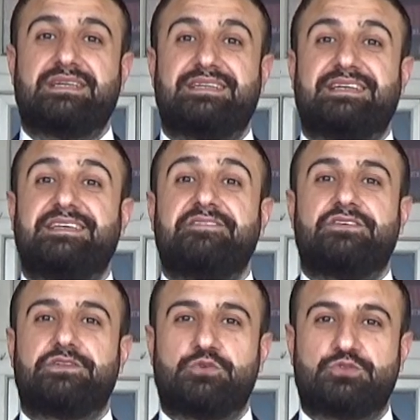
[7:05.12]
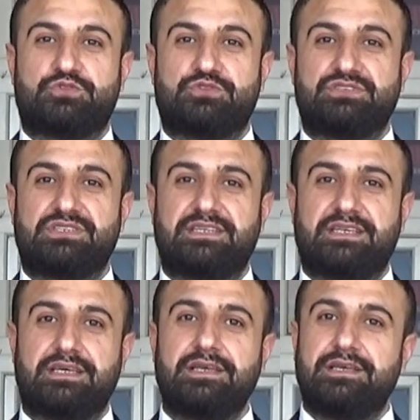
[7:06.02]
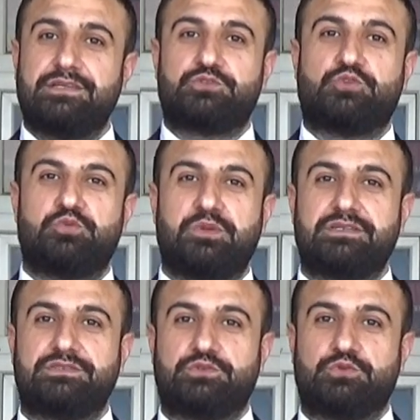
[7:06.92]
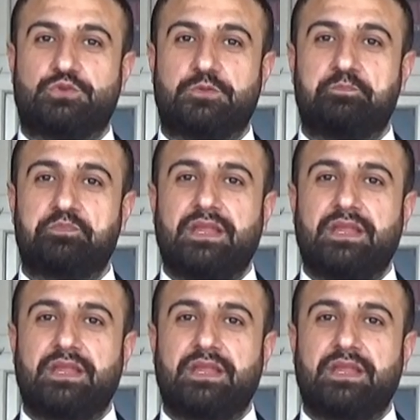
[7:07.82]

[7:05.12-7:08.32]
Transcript: lira neden veriyorsunuz diye de sormak istiyorum.